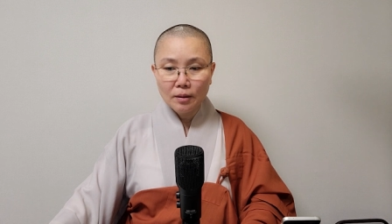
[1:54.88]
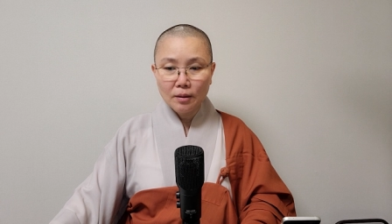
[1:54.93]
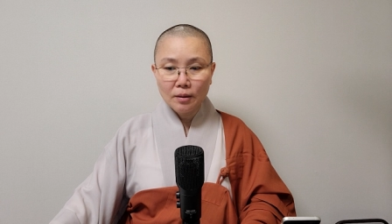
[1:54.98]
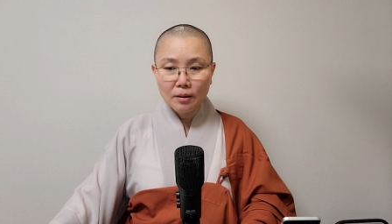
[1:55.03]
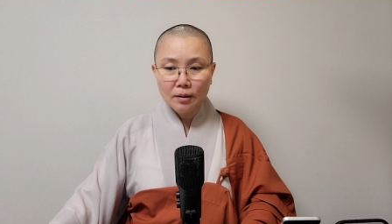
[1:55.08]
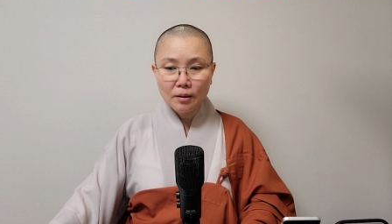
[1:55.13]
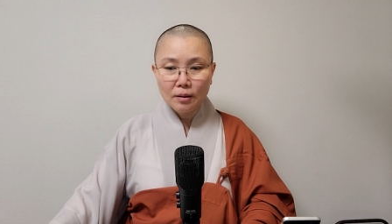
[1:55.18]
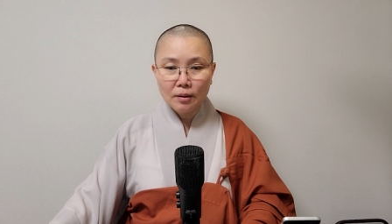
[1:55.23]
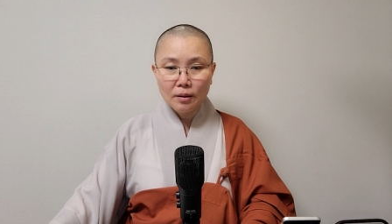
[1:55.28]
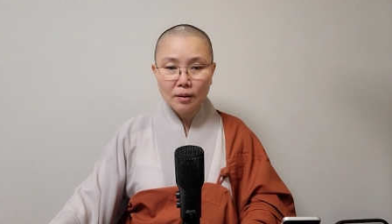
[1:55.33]

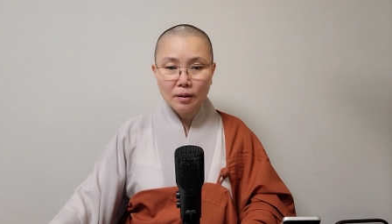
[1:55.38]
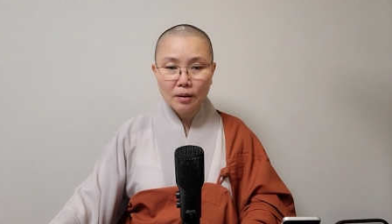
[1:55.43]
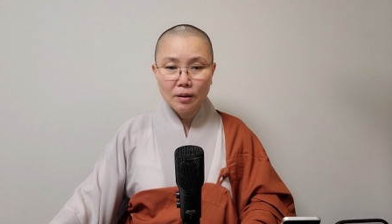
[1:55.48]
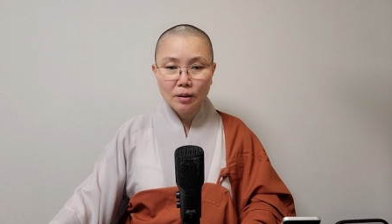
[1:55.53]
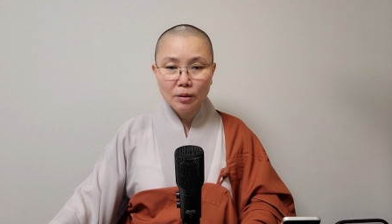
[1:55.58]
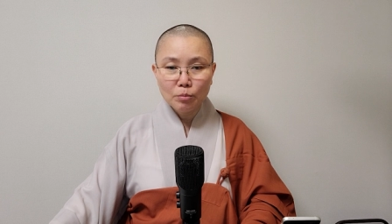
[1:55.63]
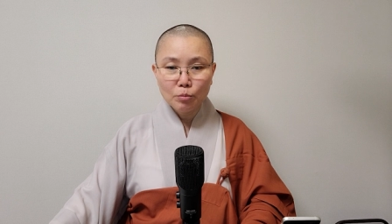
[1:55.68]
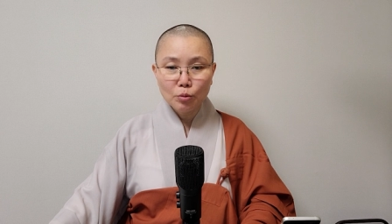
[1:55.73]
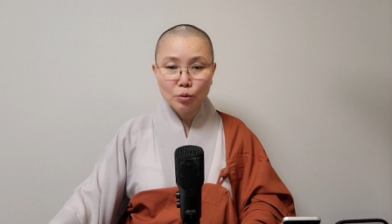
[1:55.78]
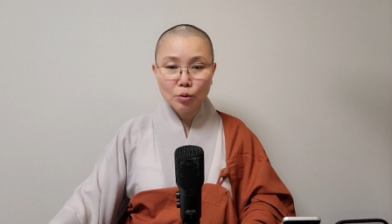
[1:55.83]
아,
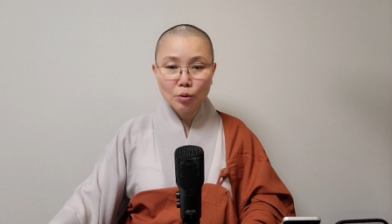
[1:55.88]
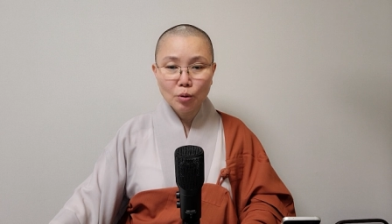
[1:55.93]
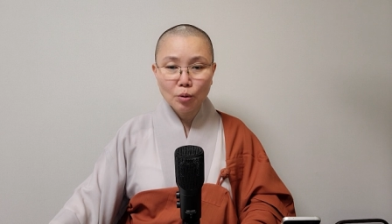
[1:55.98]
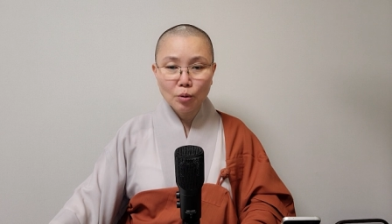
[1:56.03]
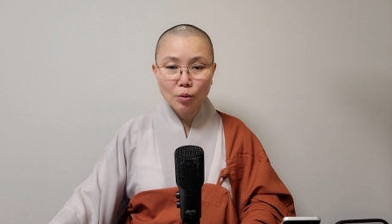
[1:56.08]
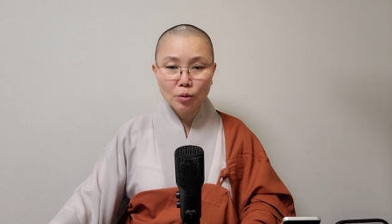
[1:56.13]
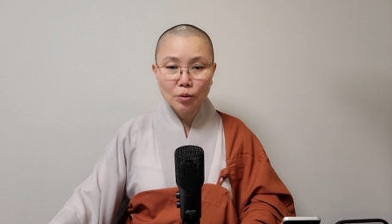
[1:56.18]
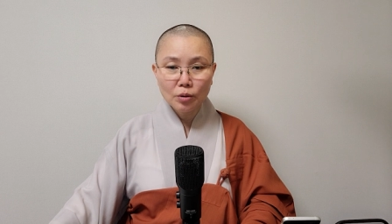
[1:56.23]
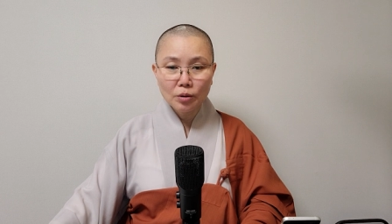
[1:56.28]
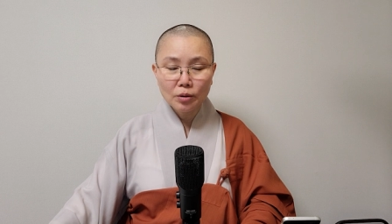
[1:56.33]

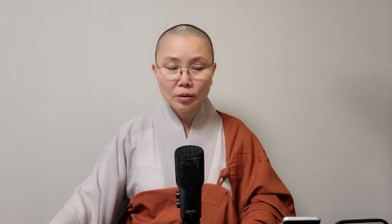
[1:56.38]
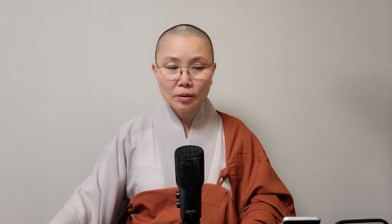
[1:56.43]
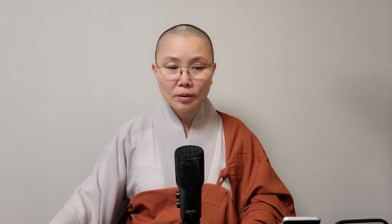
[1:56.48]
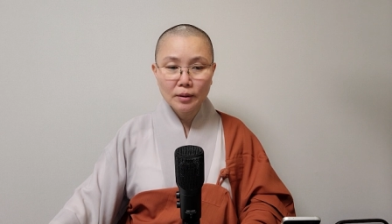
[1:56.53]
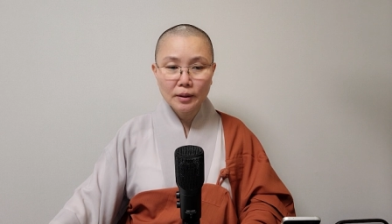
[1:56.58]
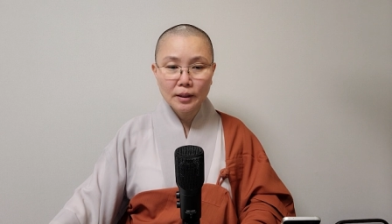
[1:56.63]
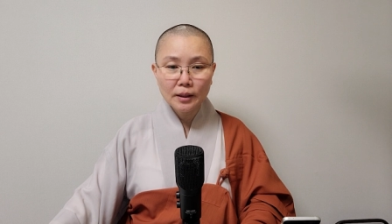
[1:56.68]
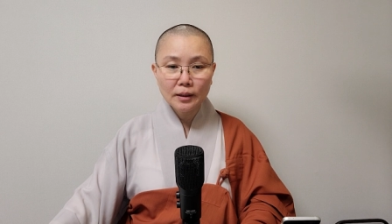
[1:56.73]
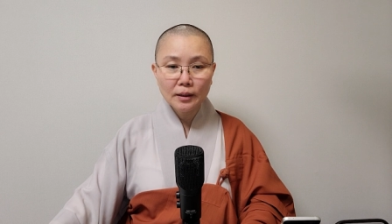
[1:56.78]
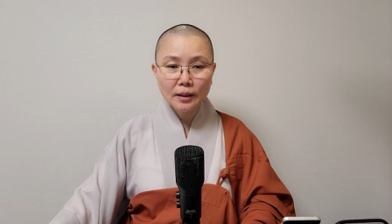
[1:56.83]
물론
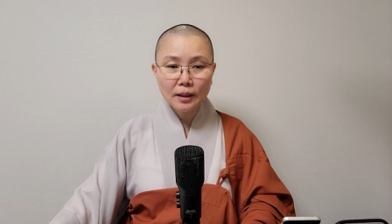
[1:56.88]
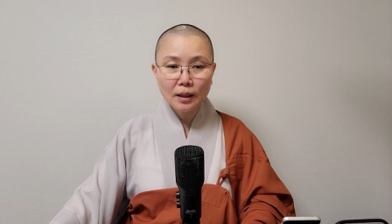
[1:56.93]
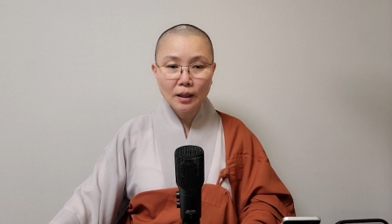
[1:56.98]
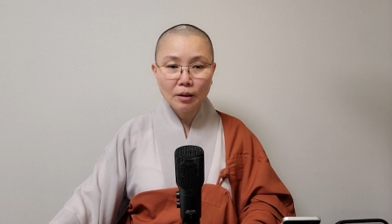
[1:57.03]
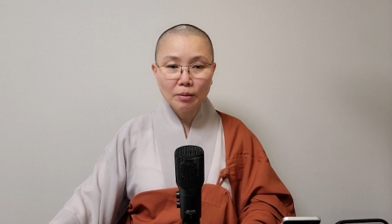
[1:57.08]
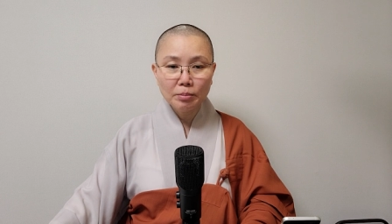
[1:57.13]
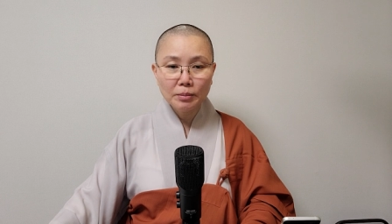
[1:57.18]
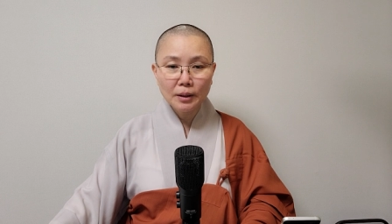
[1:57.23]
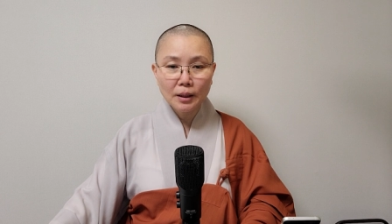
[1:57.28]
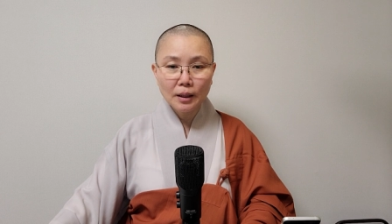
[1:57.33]
있다
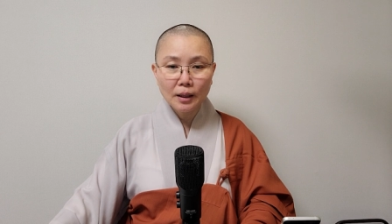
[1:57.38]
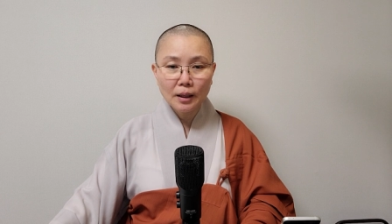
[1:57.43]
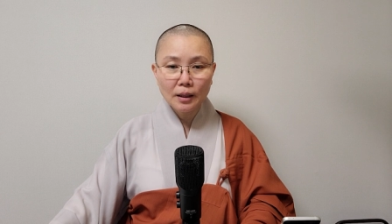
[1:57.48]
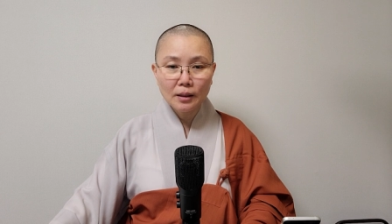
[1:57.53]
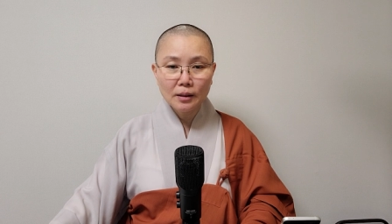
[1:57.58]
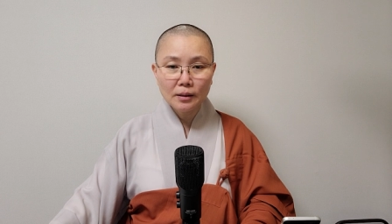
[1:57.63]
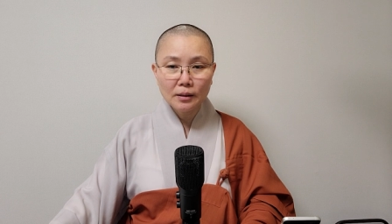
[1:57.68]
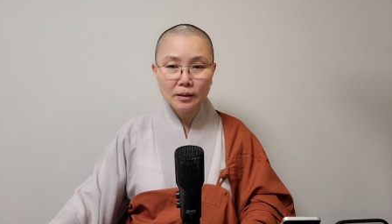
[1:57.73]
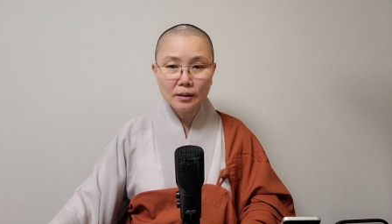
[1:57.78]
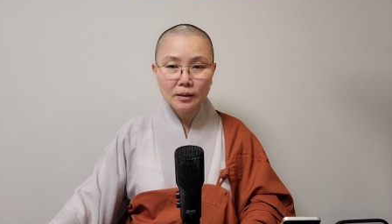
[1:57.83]
없다
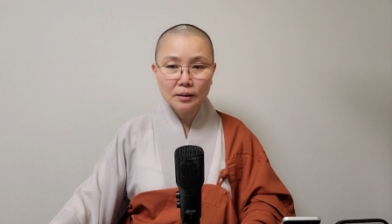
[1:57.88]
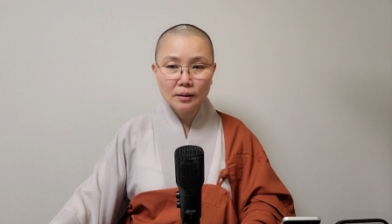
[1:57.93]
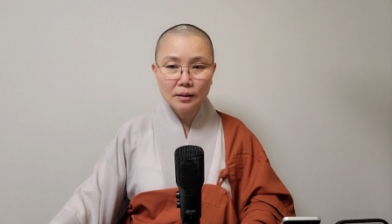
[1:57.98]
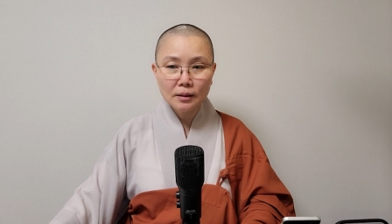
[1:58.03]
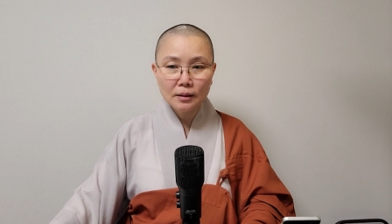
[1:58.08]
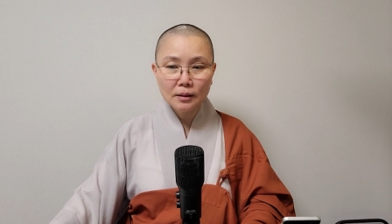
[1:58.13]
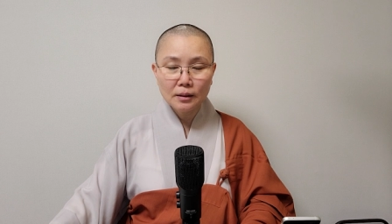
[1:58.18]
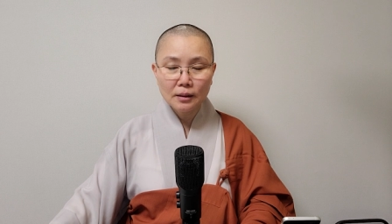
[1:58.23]
하는